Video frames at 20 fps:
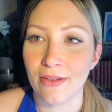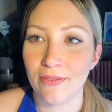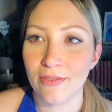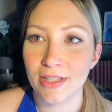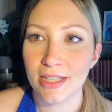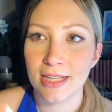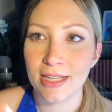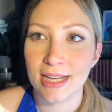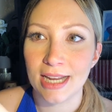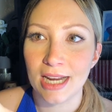
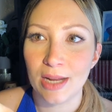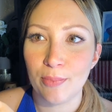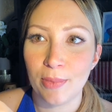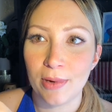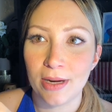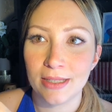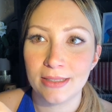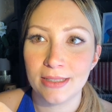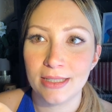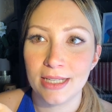Vedete che la
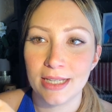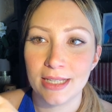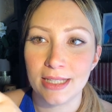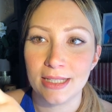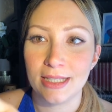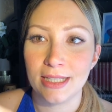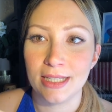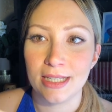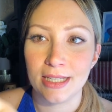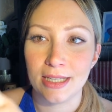parte
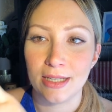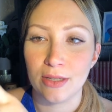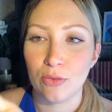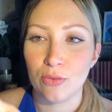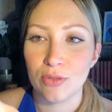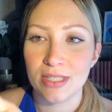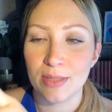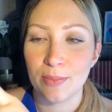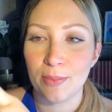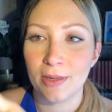di
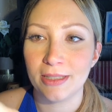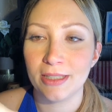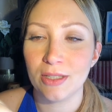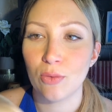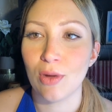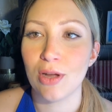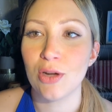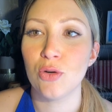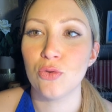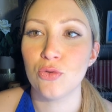questa parte
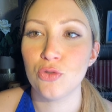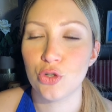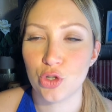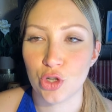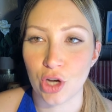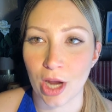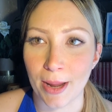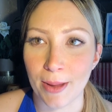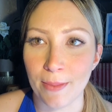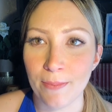qua non
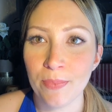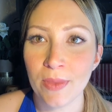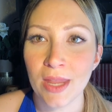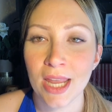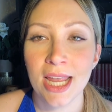c'è